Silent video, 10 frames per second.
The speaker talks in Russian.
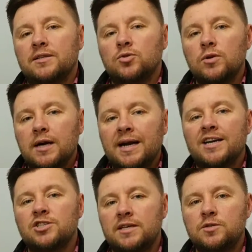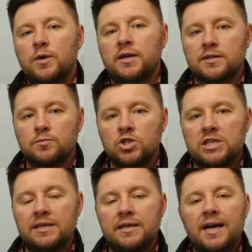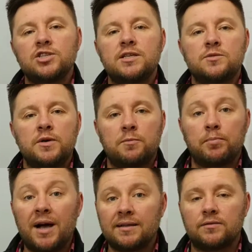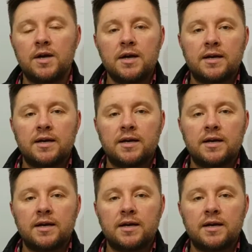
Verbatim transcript: насколько каждое из моих размышлений, каждое из моих планов,